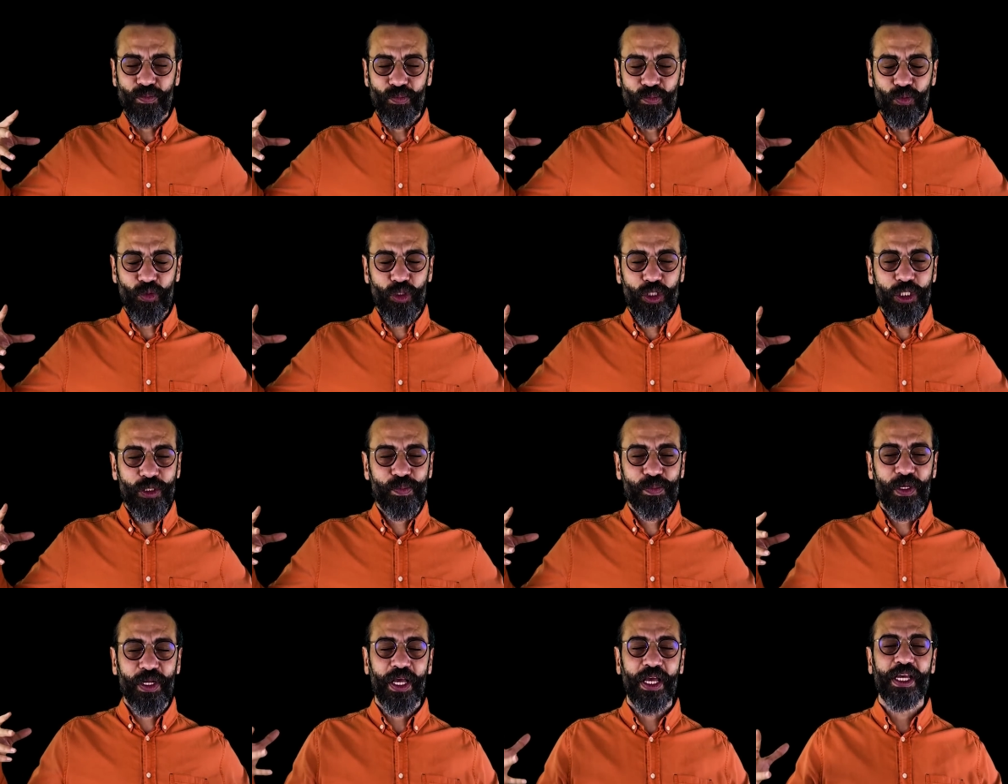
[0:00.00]

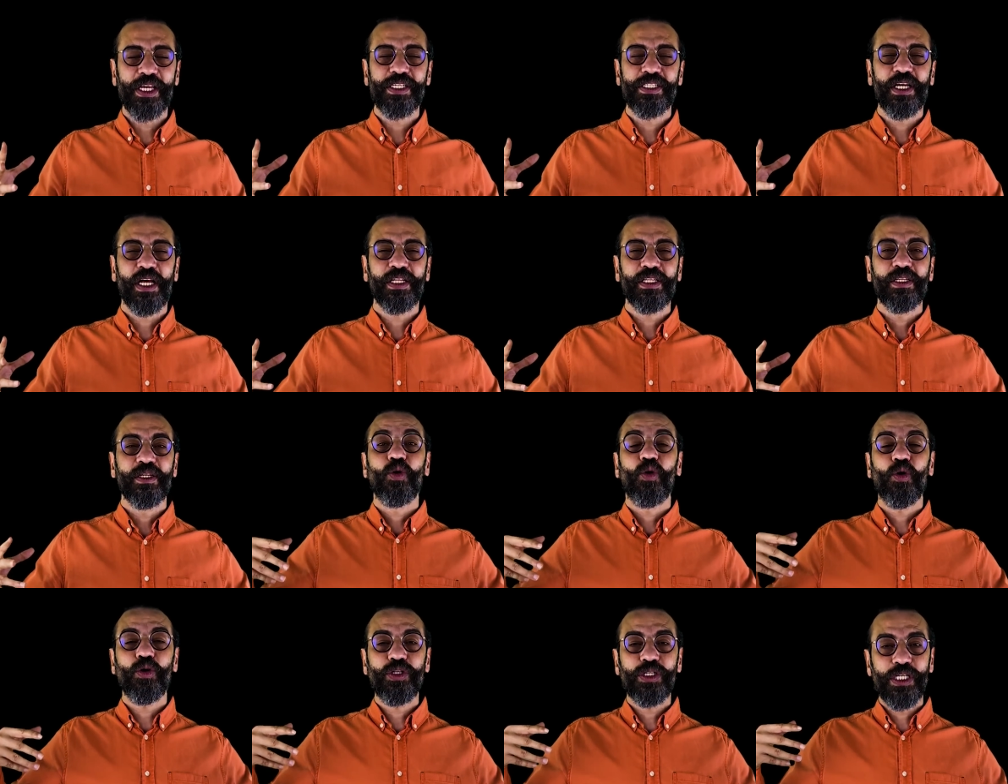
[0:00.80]
Müthiş bir heyecan.
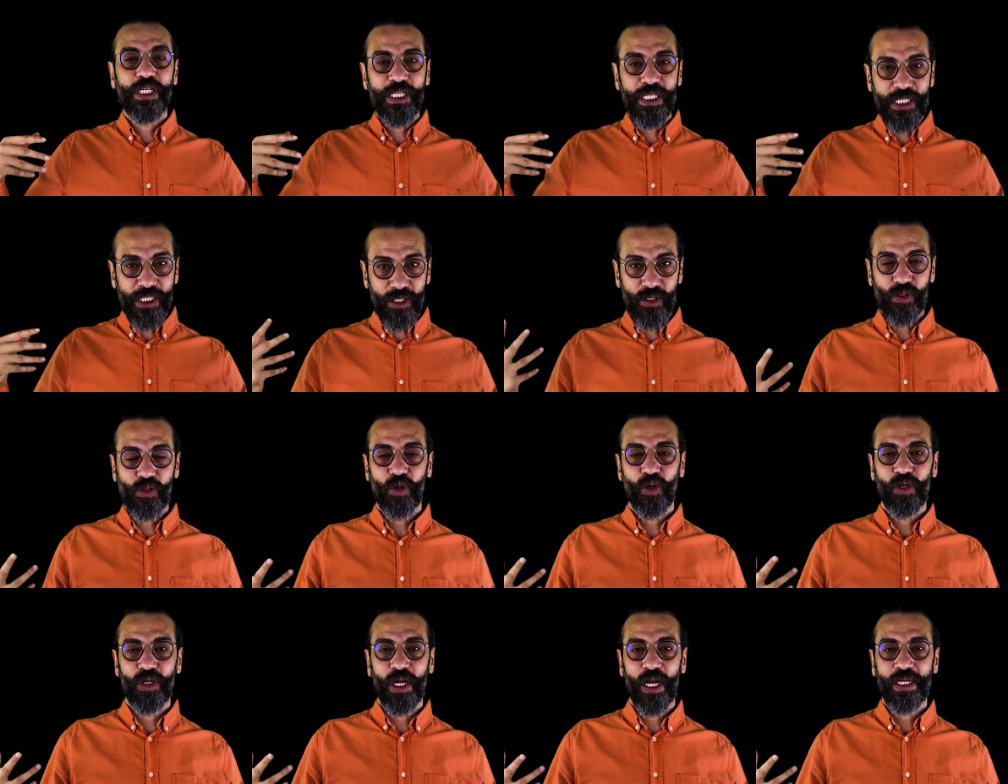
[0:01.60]
Koşuyu
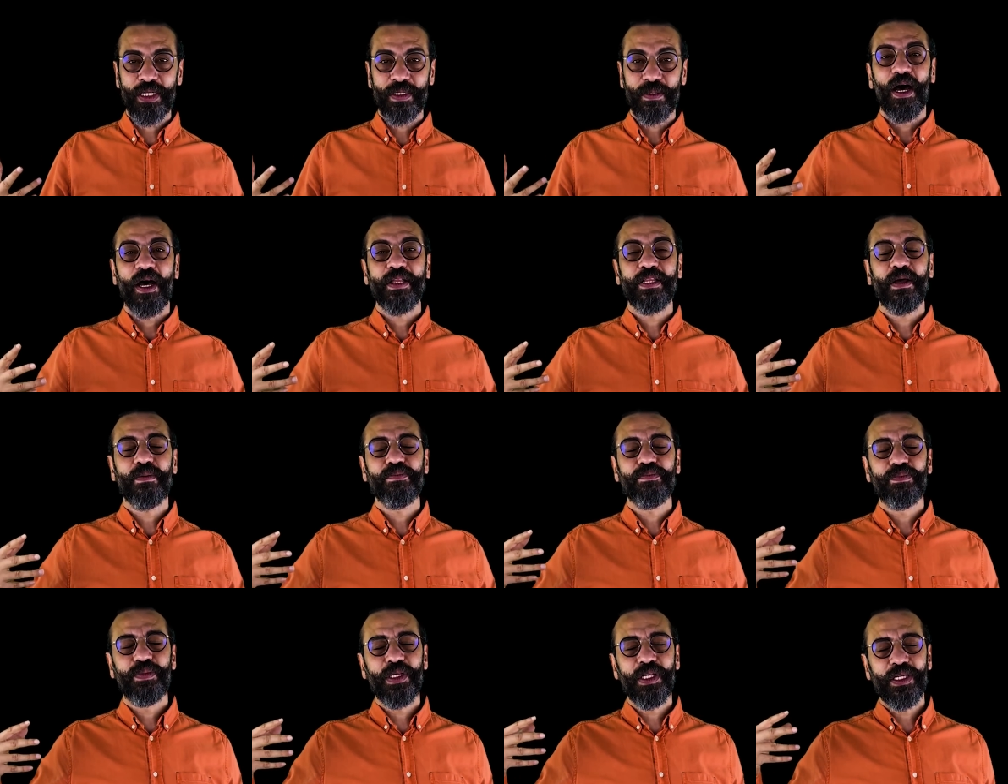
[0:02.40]
izliyorlar.
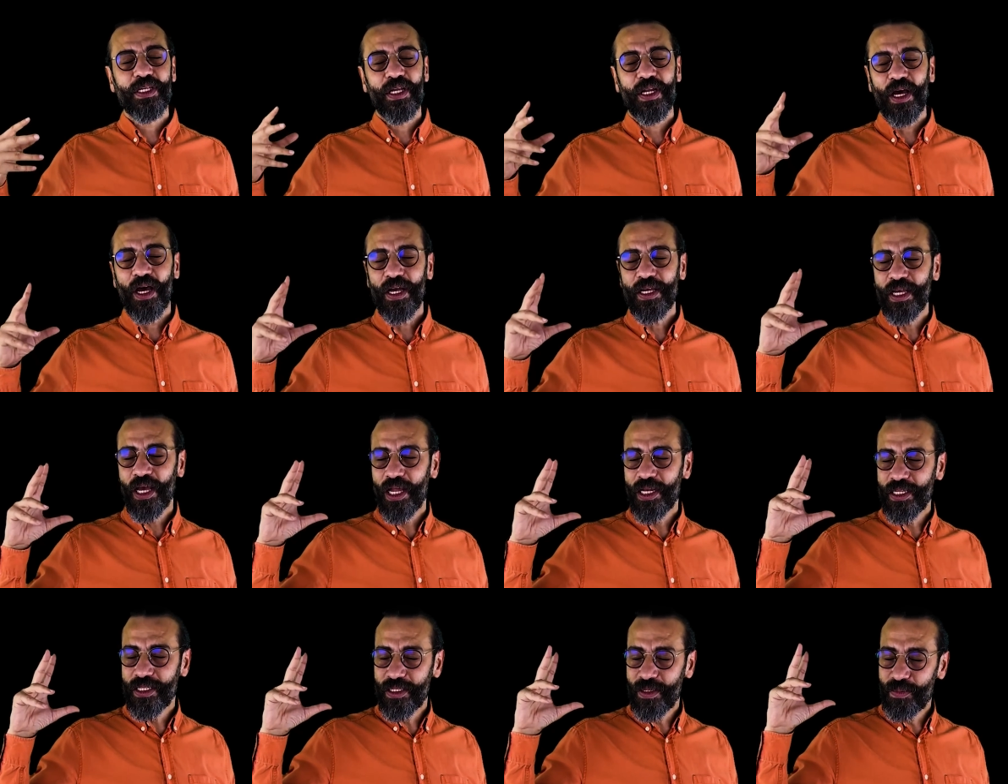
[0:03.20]
Adam bir yıl
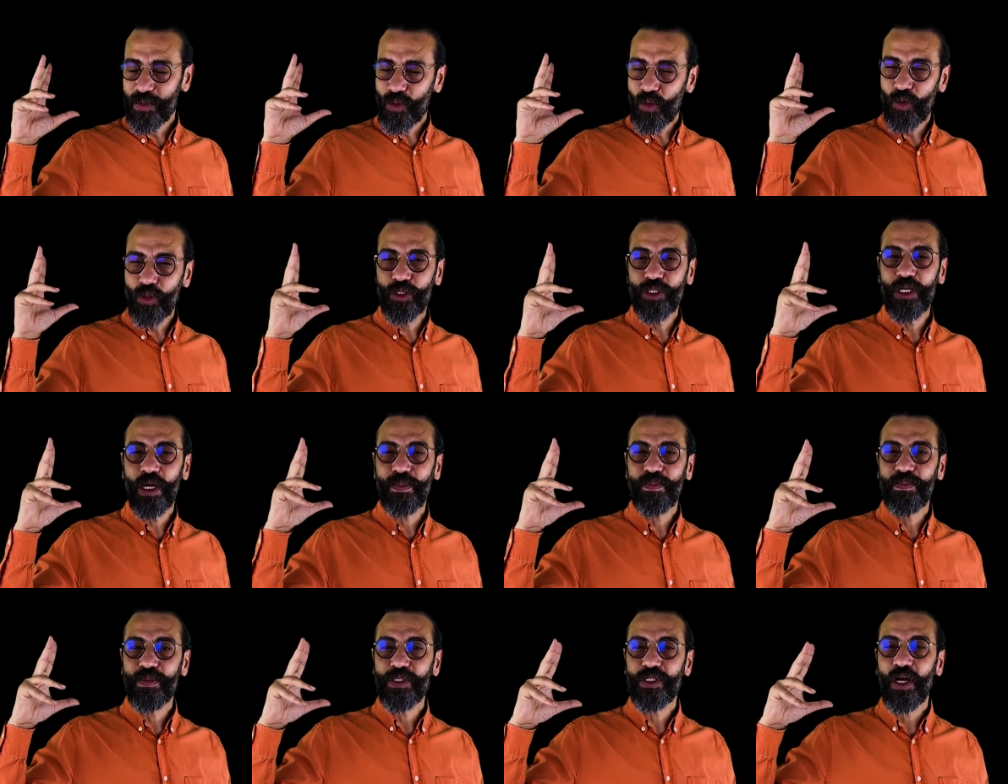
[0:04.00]
hayalinde bir koşu
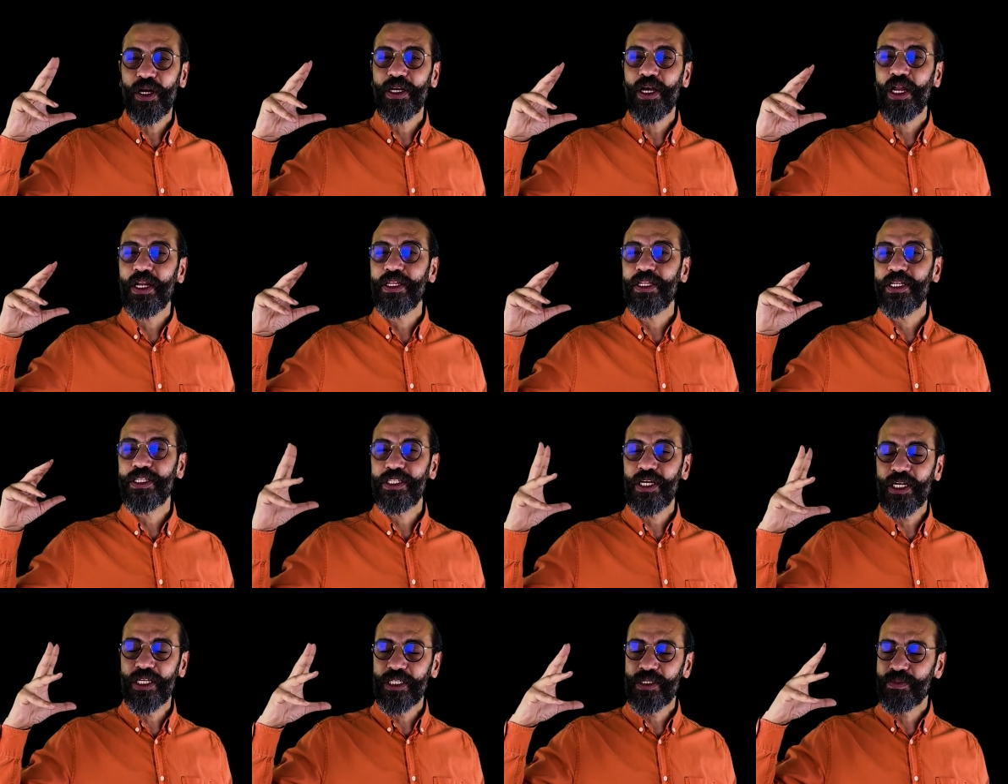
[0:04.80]
yapmış, hayalinde
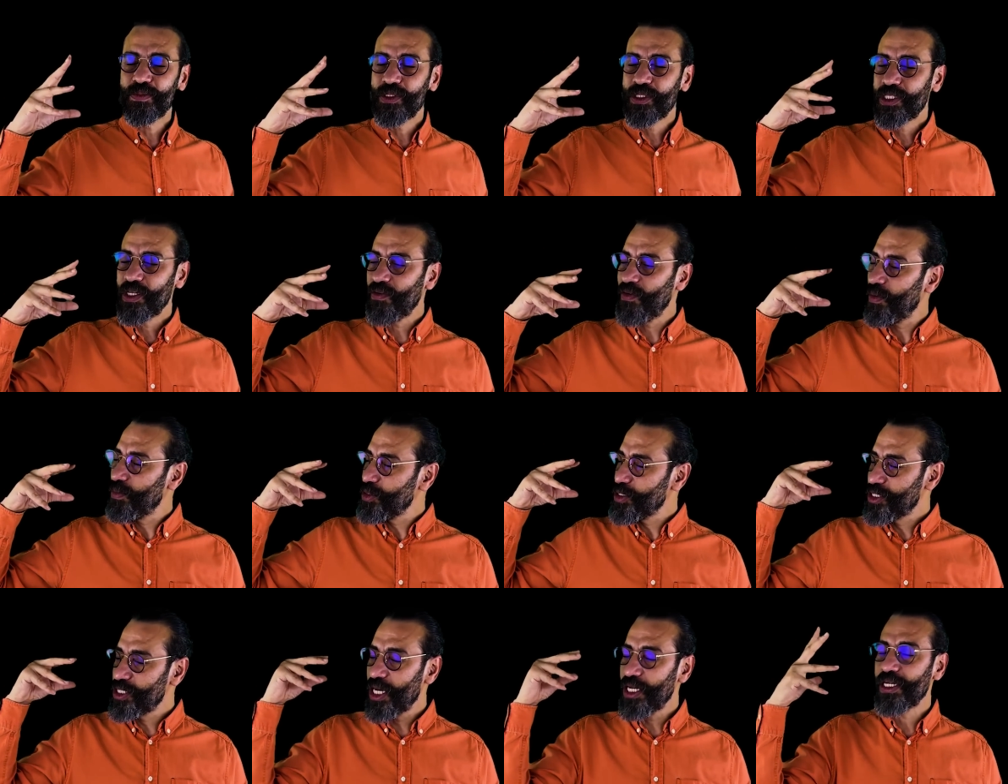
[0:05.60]
çalışmış,
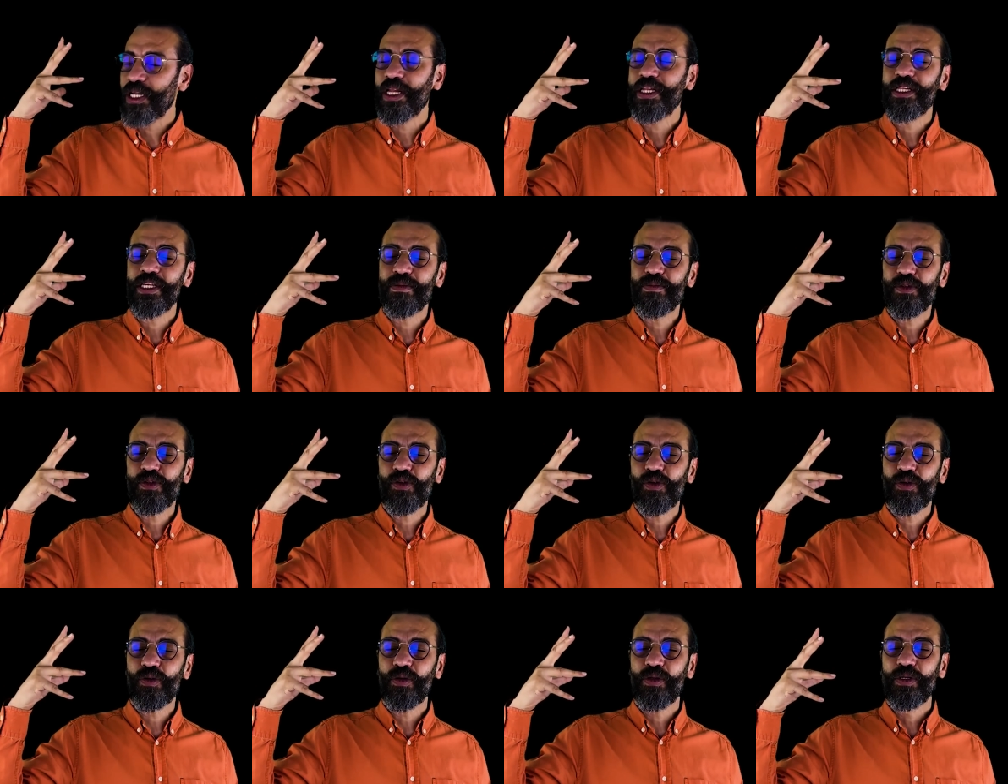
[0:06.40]
devamlı canlandırmış onu.